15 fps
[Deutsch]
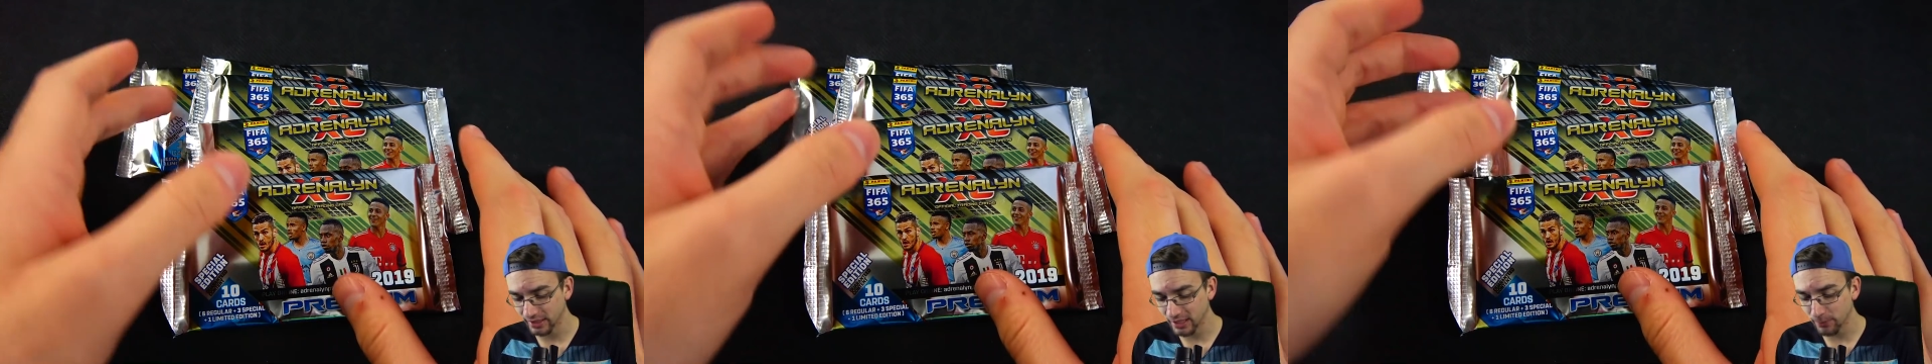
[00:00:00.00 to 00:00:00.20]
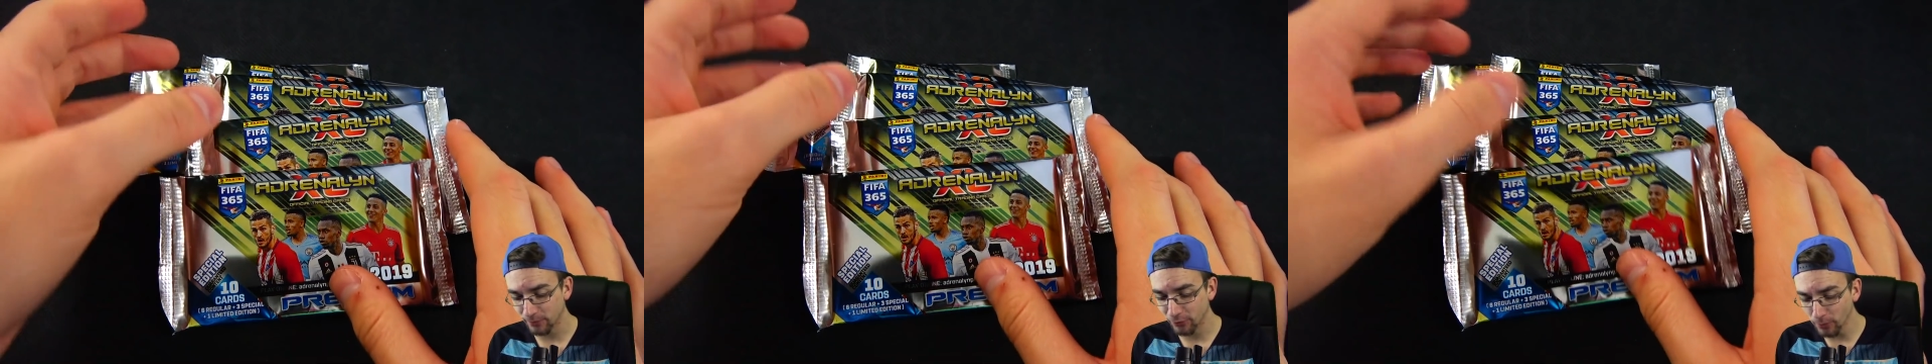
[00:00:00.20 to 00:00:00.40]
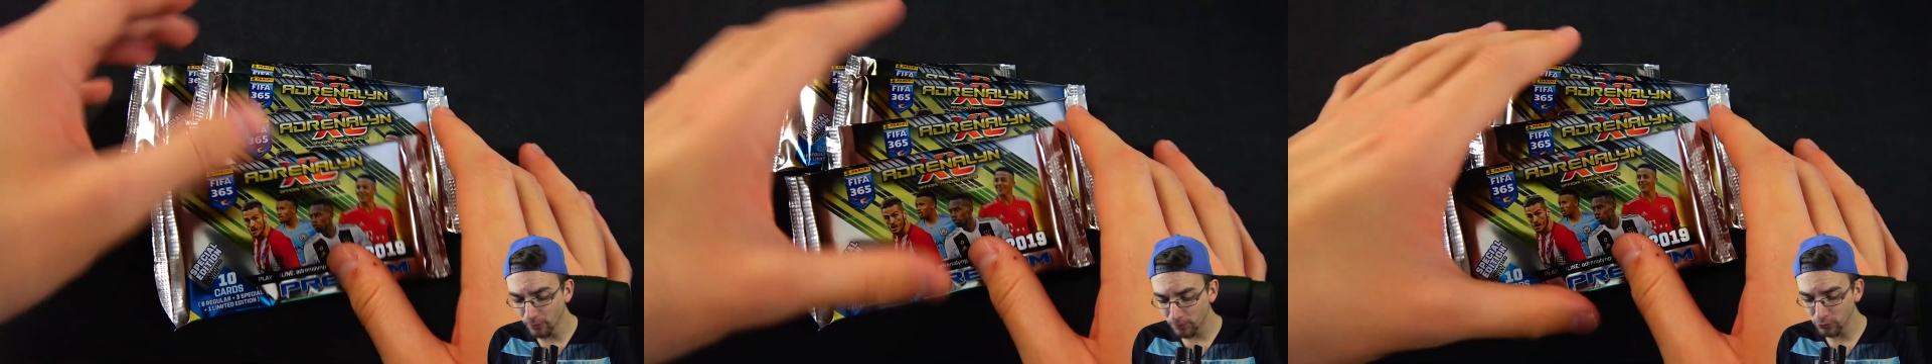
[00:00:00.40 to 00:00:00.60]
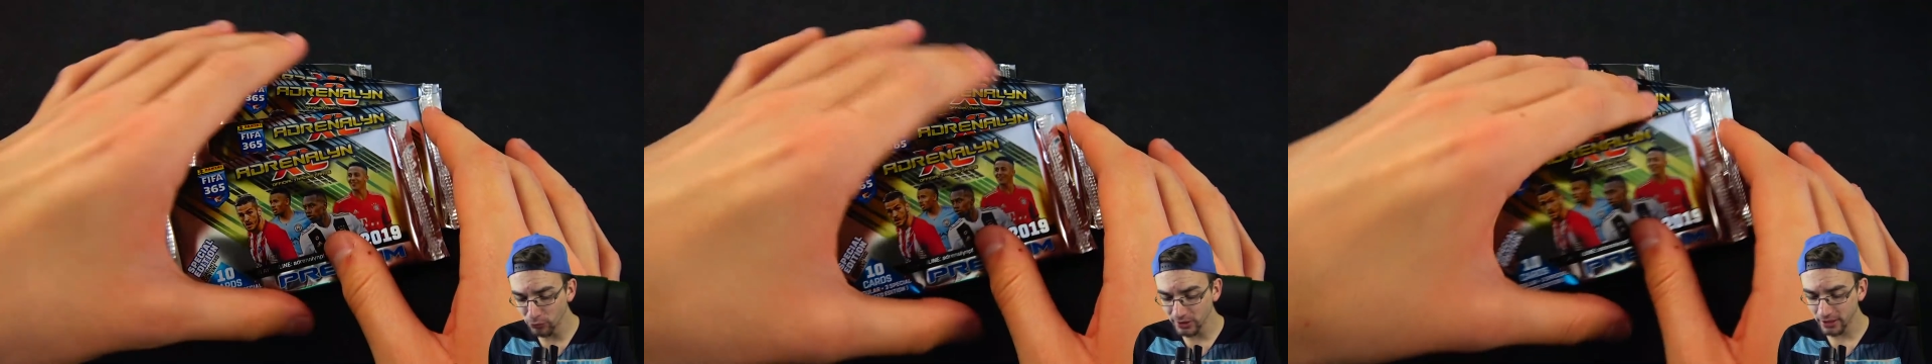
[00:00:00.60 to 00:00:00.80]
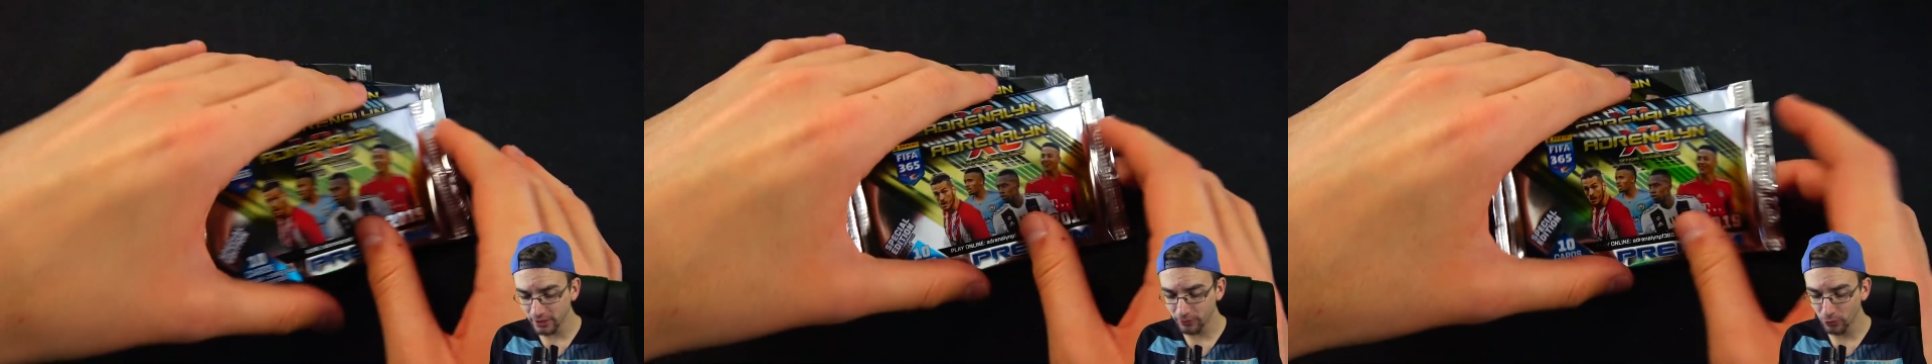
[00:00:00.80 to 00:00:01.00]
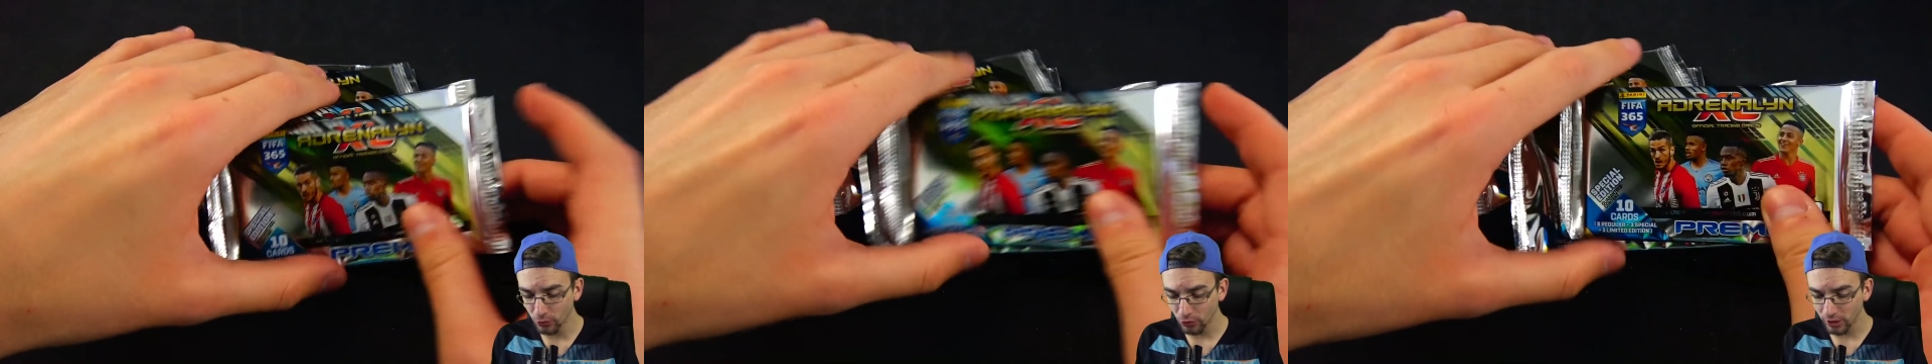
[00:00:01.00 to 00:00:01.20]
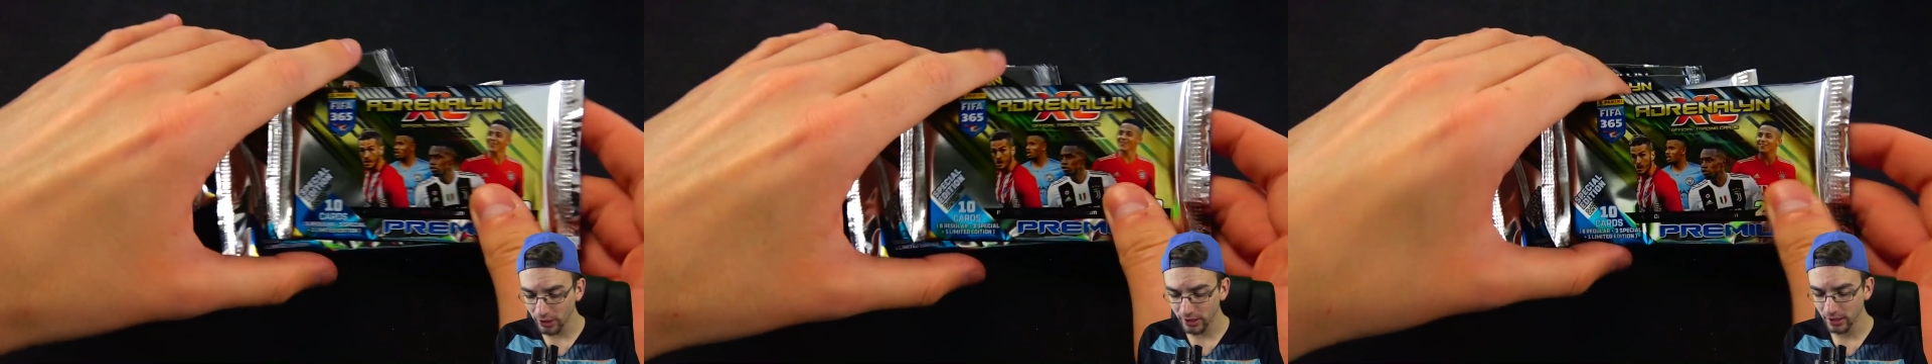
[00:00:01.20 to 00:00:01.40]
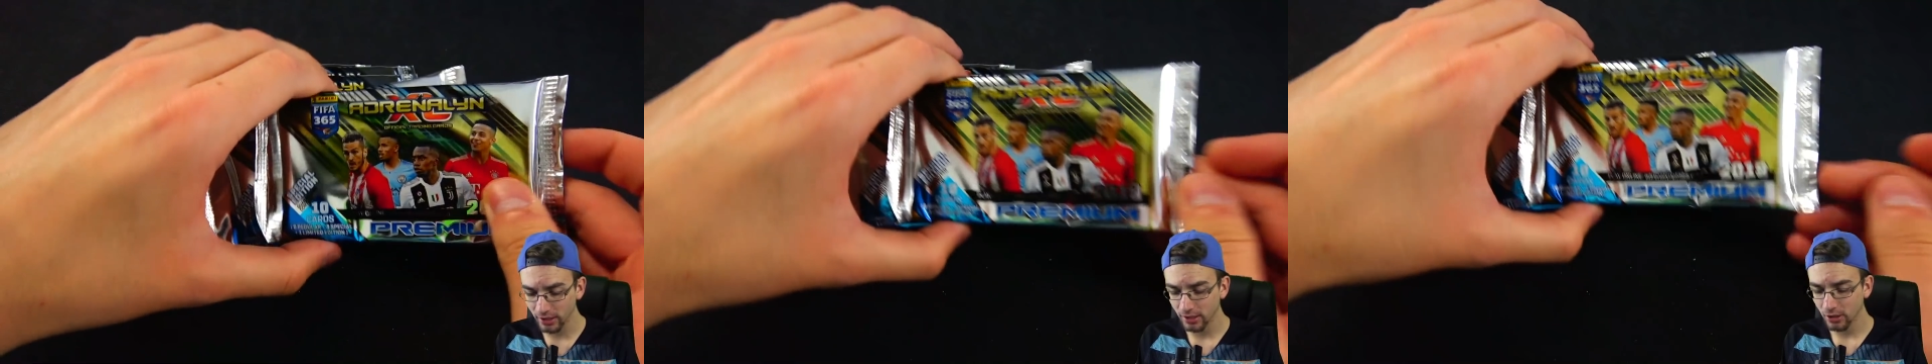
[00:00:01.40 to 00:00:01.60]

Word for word: Ich habe 5 Booster für euch